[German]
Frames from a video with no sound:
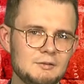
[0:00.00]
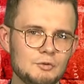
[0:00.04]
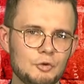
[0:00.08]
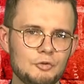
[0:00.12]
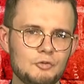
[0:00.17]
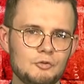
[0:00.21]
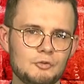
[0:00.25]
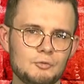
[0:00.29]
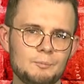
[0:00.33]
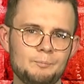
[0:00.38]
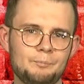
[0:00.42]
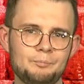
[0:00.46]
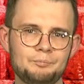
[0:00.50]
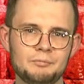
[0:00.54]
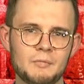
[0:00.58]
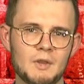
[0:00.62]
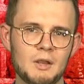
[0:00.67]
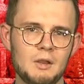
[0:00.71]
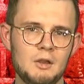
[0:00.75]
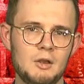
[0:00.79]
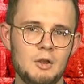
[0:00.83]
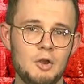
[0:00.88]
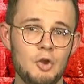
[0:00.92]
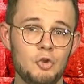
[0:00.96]
nutzen.
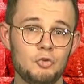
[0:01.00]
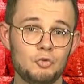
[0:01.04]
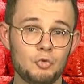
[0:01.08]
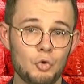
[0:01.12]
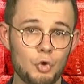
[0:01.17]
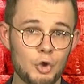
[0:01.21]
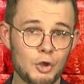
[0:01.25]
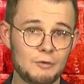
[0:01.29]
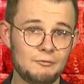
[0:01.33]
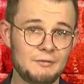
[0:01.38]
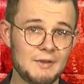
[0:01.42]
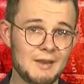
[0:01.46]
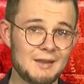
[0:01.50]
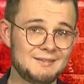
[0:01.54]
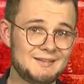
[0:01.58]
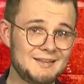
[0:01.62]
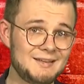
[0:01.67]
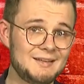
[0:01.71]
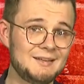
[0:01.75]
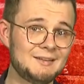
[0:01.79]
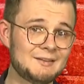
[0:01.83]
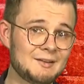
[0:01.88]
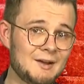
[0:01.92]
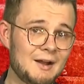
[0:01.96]
So können wir
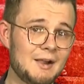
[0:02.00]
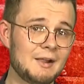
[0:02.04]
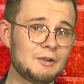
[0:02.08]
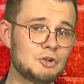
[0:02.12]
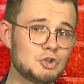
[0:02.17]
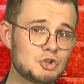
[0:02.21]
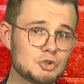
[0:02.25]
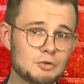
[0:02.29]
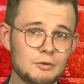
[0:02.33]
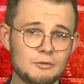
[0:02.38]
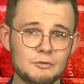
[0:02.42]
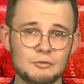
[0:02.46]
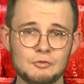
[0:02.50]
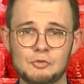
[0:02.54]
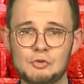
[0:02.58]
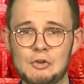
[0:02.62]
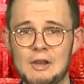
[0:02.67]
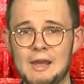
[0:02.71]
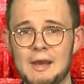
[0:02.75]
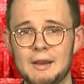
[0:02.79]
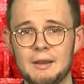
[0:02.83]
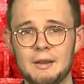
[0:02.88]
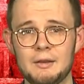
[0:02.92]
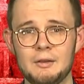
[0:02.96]
digital gestütztes
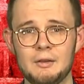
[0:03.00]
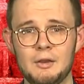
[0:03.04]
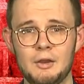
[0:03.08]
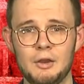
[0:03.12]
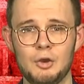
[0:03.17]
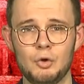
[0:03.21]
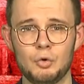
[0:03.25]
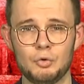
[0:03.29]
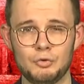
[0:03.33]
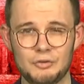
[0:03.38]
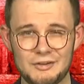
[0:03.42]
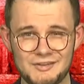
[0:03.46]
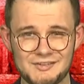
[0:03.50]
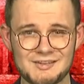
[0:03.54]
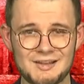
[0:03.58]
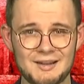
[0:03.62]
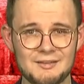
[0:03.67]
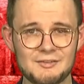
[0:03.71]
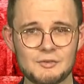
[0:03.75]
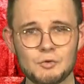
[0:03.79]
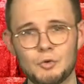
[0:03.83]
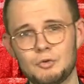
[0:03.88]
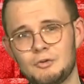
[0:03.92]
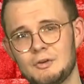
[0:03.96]
Lernen und
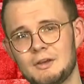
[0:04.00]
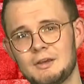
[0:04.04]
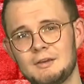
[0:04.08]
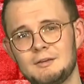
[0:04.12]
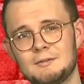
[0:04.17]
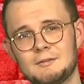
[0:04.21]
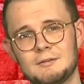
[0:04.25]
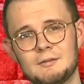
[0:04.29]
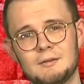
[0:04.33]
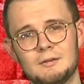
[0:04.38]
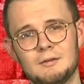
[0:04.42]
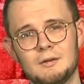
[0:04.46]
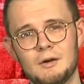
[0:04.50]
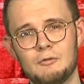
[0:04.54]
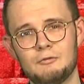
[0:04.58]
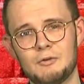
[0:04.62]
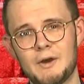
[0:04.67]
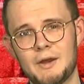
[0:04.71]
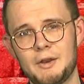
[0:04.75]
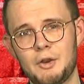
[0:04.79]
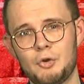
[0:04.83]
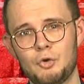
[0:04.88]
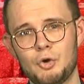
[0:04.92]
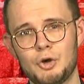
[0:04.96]
Distanzunterricht auf
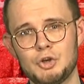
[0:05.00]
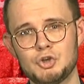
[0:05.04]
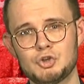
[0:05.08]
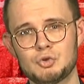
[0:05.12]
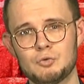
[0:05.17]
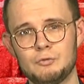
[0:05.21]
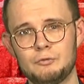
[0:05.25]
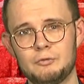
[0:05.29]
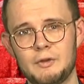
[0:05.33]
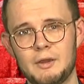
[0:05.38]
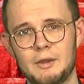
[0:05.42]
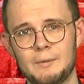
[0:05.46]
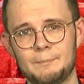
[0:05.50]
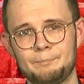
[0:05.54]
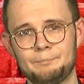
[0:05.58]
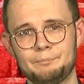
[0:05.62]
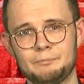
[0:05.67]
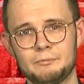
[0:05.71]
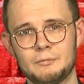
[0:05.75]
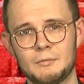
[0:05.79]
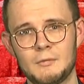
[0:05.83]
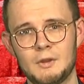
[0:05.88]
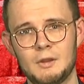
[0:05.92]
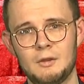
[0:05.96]
eine neue Stufe heben.
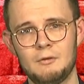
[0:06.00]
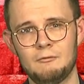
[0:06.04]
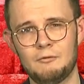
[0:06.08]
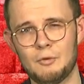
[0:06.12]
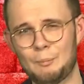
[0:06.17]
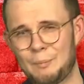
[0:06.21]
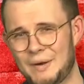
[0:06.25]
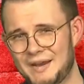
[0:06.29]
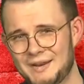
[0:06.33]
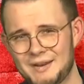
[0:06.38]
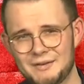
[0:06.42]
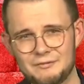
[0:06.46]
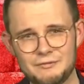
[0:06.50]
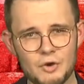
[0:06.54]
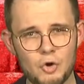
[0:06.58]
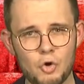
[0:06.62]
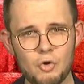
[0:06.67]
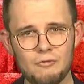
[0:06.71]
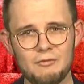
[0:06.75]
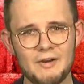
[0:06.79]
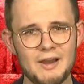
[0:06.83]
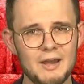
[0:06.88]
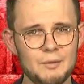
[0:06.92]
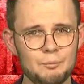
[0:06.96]
Verbannen wir
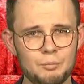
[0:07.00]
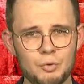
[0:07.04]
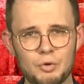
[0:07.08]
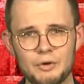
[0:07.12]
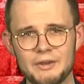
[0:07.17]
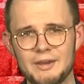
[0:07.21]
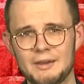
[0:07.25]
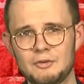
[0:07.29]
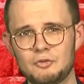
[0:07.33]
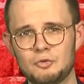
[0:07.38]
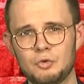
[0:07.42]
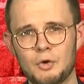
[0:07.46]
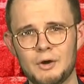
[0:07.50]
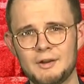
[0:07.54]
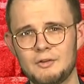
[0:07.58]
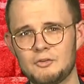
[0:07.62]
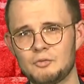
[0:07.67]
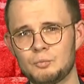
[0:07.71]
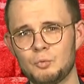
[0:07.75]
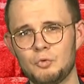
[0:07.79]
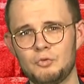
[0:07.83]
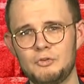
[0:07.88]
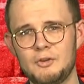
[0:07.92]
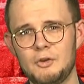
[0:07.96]
Overhead-Projektoren
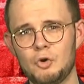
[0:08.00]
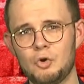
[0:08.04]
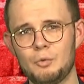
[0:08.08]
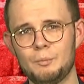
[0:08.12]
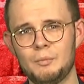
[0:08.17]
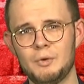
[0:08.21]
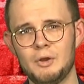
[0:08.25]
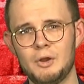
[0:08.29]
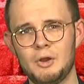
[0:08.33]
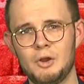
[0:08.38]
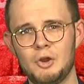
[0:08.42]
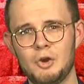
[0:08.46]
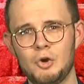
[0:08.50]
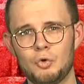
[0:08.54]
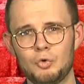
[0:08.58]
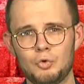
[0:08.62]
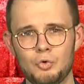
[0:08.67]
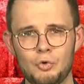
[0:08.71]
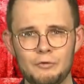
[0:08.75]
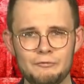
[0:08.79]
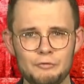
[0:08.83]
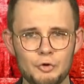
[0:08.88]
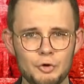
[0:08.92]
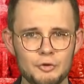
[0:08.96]
ins Museum und
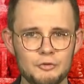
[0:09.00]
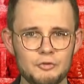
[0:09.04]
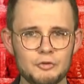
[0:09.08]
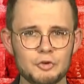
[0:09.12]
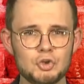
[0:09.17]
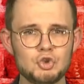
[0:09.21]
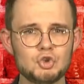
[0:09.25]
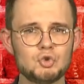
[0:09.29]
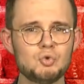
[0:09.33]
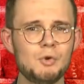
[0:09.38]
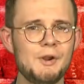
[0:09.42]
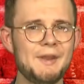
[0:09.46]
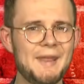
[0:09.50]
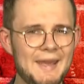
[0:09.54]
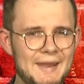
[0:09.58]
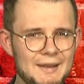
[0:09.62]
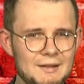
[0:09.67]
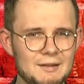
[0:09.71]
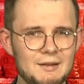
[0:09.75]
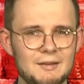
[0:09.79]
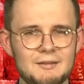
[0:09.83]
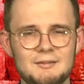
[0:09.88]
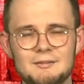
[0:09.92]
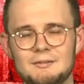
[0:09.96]
holen wir unsere Schulen
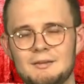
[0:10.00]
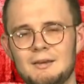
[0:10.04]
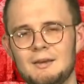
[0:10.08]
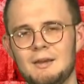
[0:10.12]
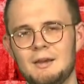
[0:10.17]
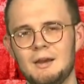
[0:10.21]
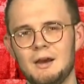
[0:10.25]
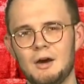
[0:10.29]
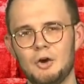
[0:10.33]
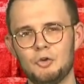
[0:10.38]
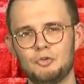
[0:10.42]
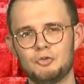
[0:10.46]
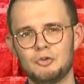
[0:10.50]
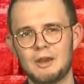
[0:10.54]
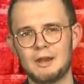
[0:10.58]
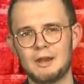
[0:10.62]
endlich aus der